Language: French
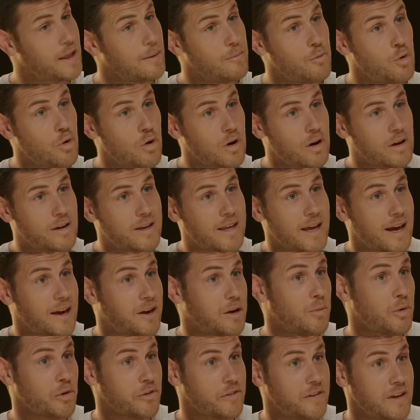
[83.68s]
d'amour qui a
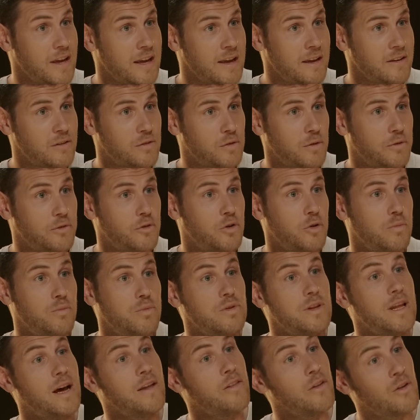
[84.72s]
commencé, sauf qu'au bout
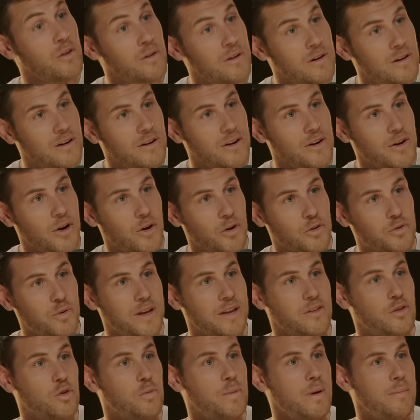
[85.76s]
d'un an, euh, Antoine
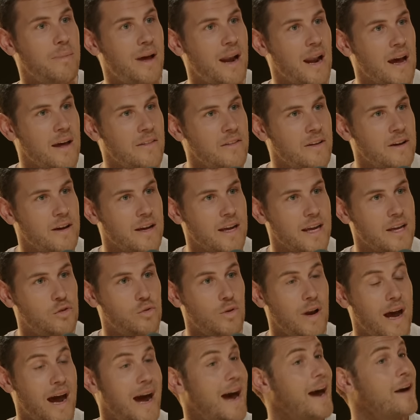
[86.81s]
est tombé malade et tu
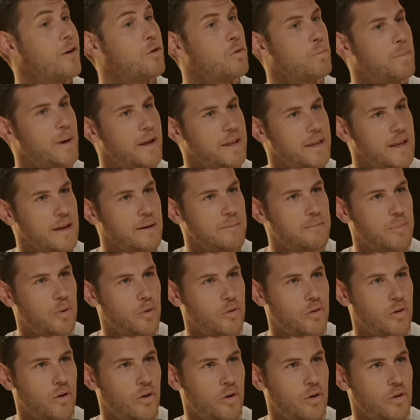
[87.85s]
l'as accompagné
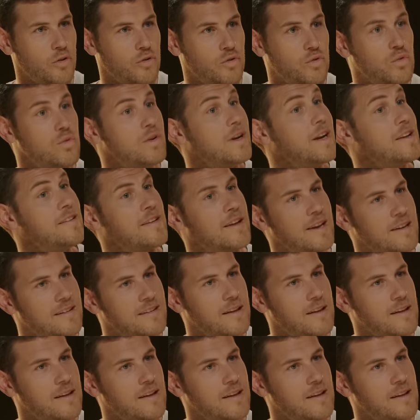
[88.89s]
pendant euh, toutes les années de